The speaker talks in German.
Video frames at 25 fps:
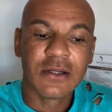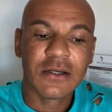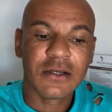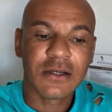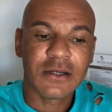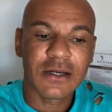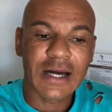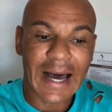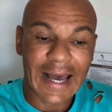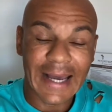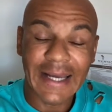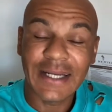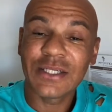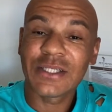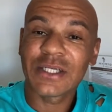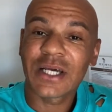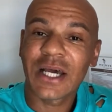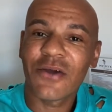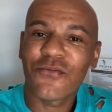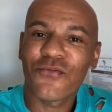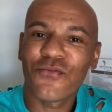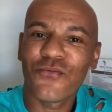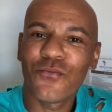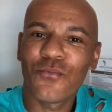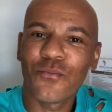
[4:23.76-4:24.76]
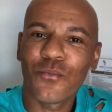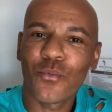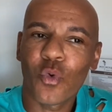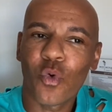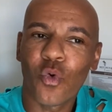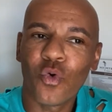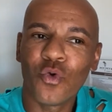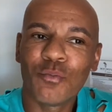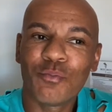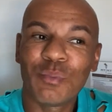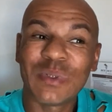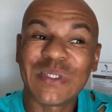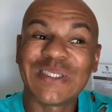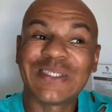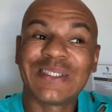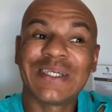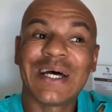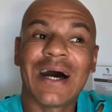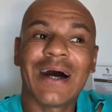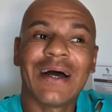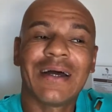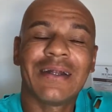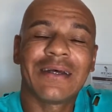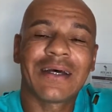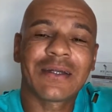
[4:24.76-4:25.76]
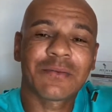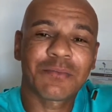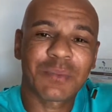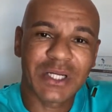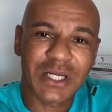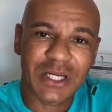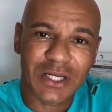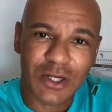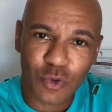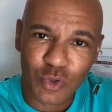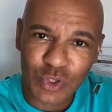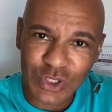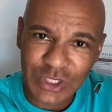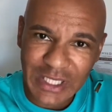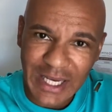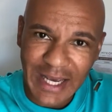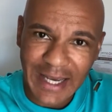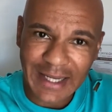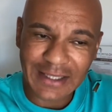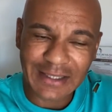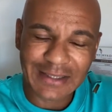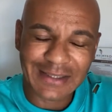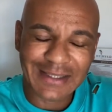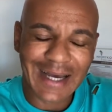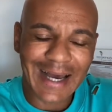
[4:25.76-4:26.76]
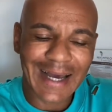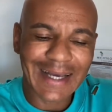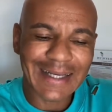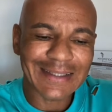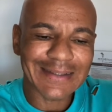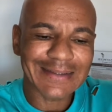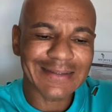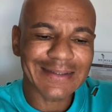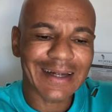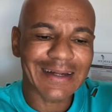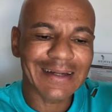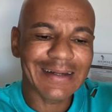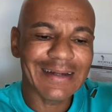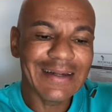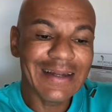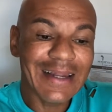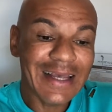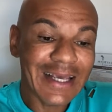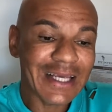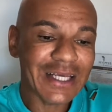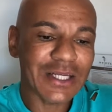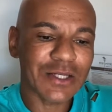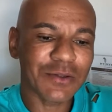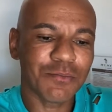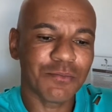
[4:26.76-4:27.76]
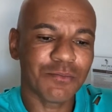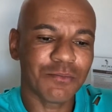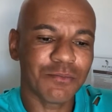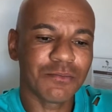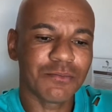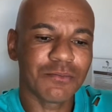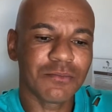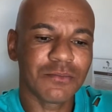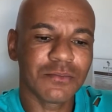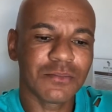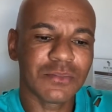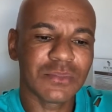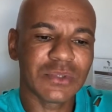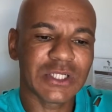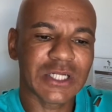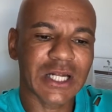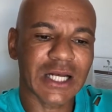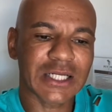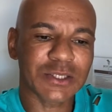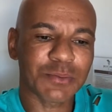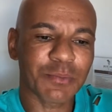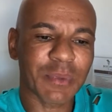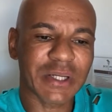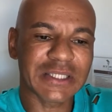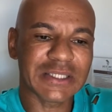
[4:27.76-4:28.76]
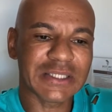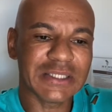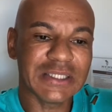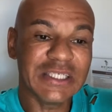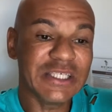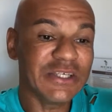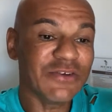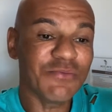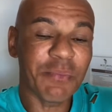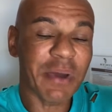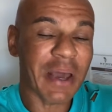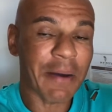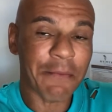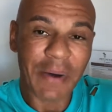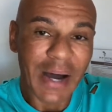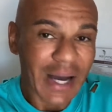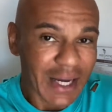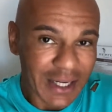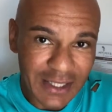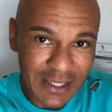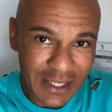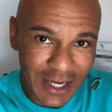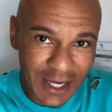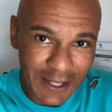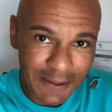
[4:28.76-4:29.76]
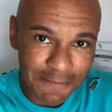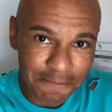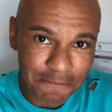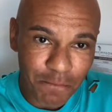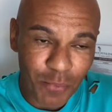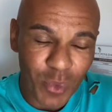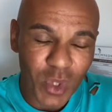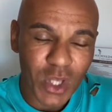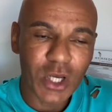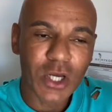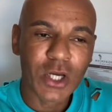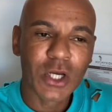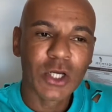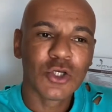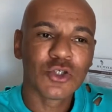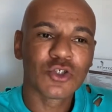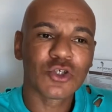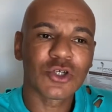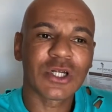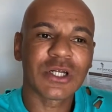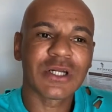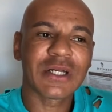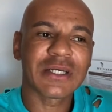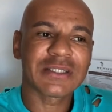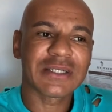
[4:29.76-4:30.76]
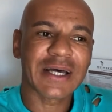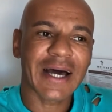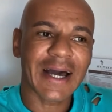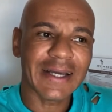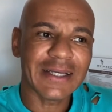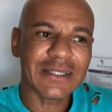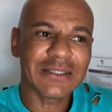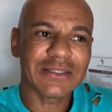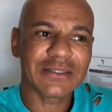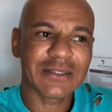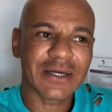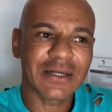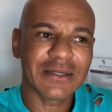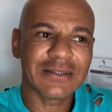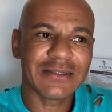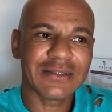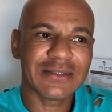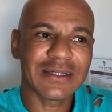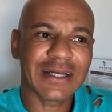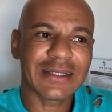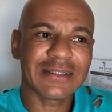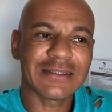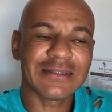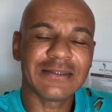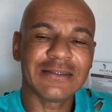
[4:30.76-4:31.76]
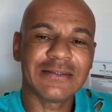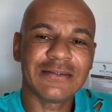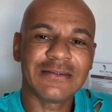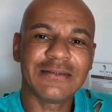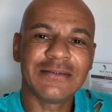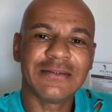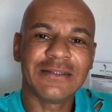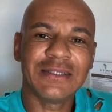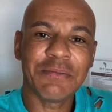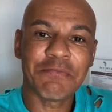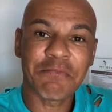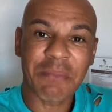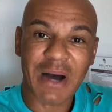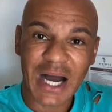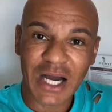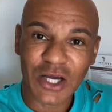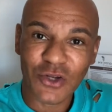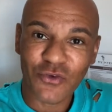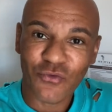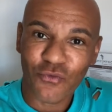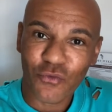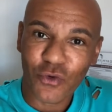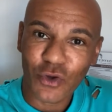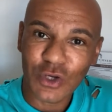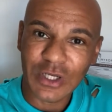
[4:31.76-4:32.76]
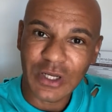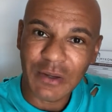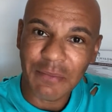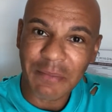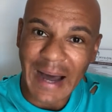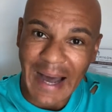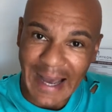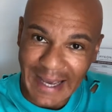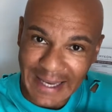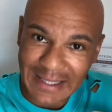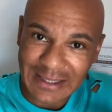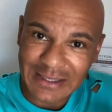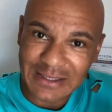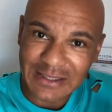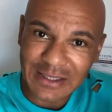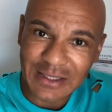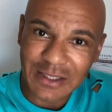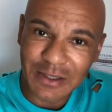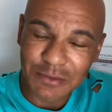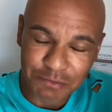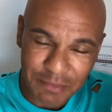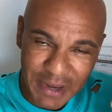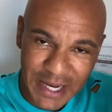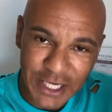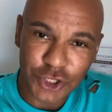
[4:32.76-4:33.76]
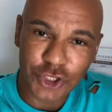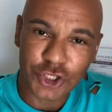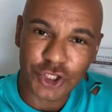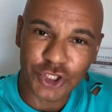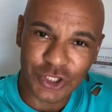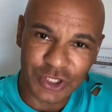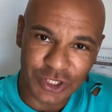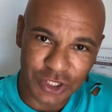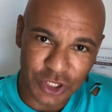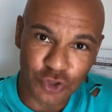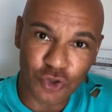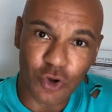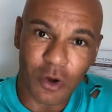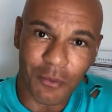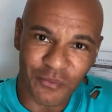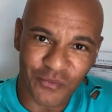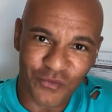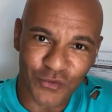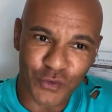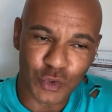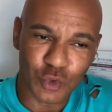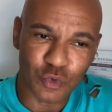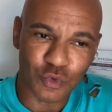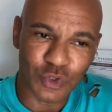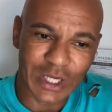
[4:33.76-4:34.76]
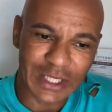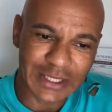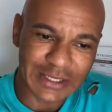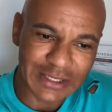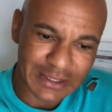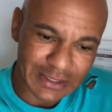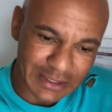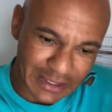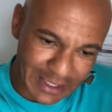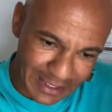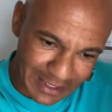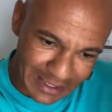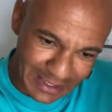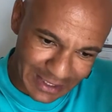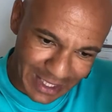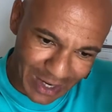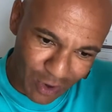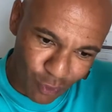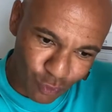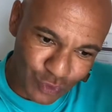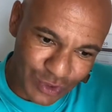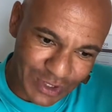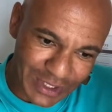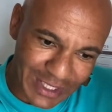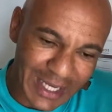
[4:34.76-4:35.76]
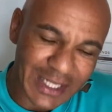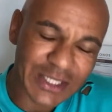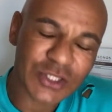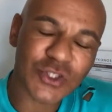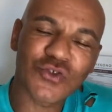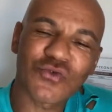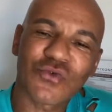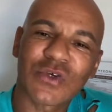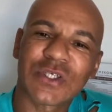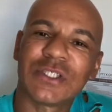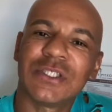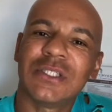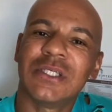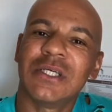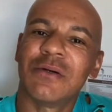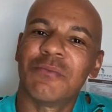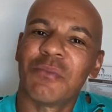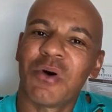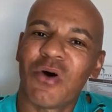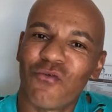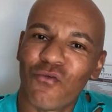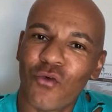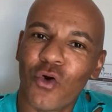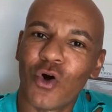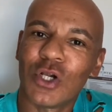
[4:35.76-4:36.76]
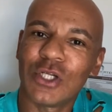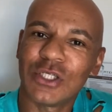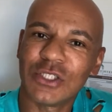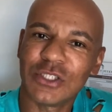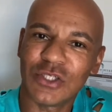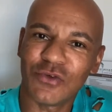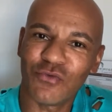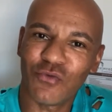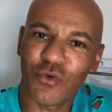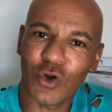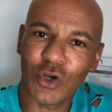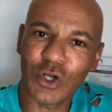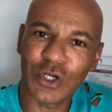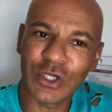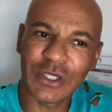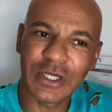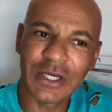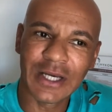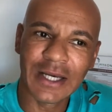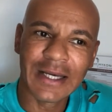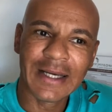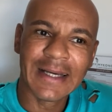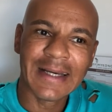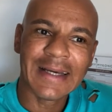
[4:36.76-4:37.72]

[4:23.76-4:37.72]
äh, eintreffen und bis dahin hat man dann auch Zeit. Das heißt dann nicht, dass man es nie mehr machen kann, sondern das heißt dann, dass die Macht von dem einzelnen Menschen genommen wird. Und das ist ja genau das, was sie immer wollen. Sie wollen